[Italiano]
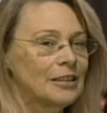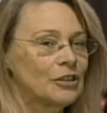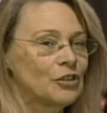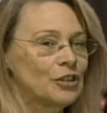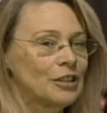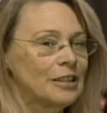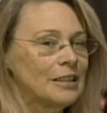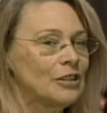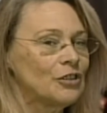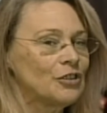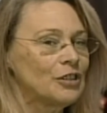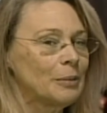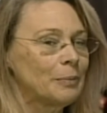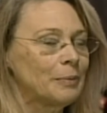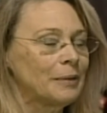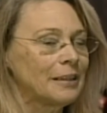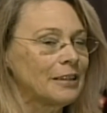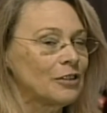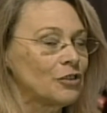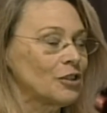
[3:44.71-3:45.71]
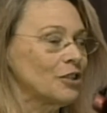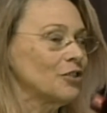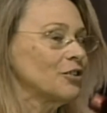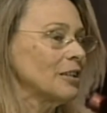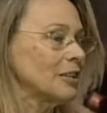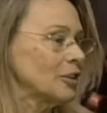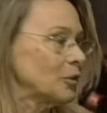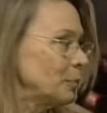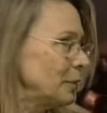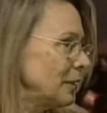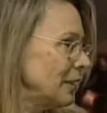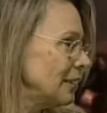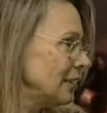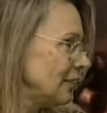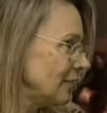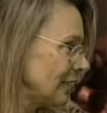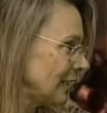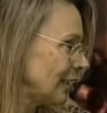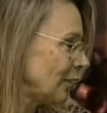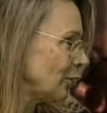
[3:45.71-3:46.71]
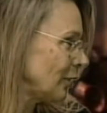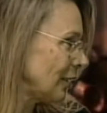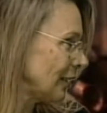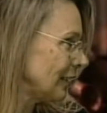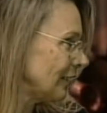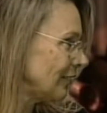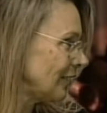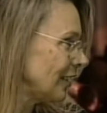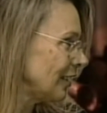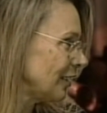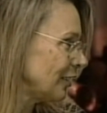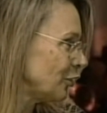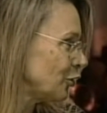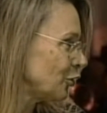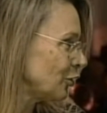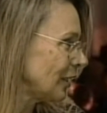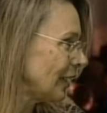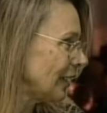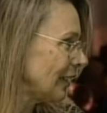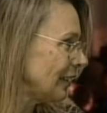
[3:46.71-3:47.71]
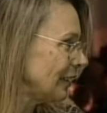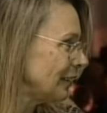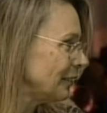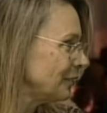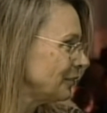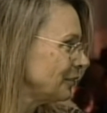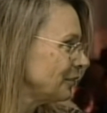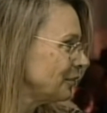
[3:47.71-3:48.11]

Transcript: a Ceggia perché Ceggia aspira a diventare un carnevale regionale.